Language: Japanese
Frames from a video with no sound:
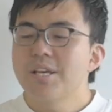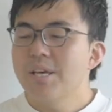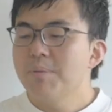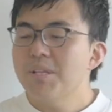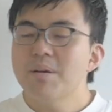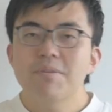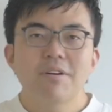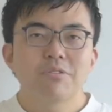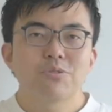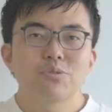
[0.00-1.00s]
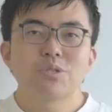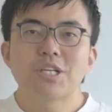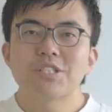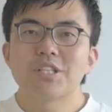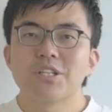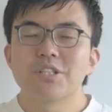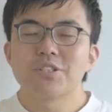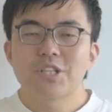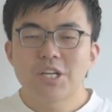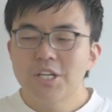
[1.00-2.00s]
えー、見た目は普通のアイスなんで
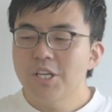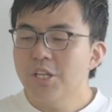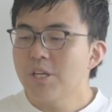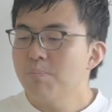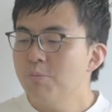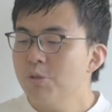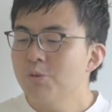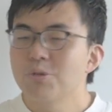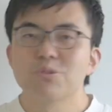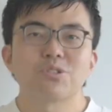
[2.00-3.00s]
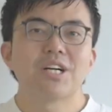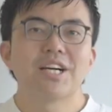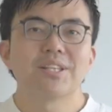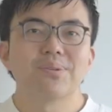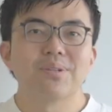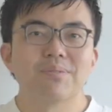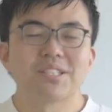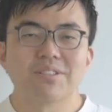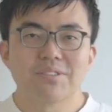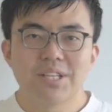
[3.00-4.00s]
すが、えー、たっぷりと日本酒が入っており
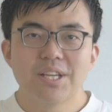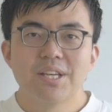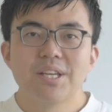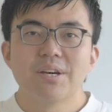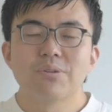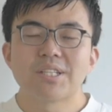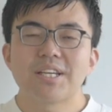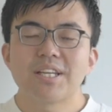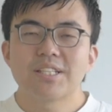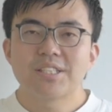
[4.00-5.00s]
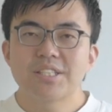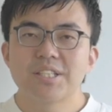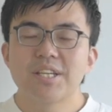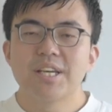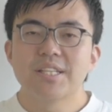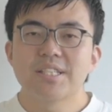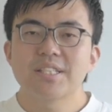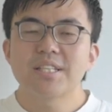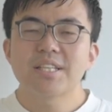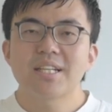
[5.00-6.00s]
ますので、お酒らしい、えー、
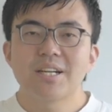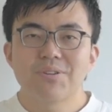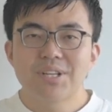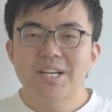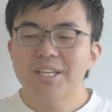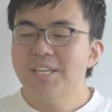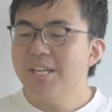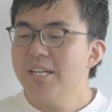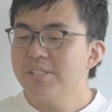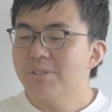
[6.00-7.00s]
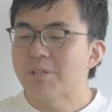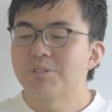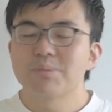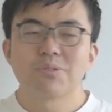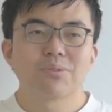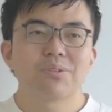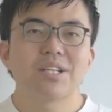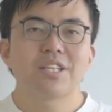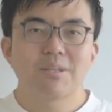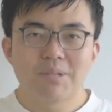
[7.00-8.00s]
繊細な香りや切れ味を楽しむこと
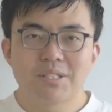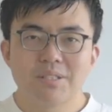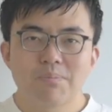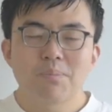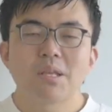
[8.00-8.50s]
ができます。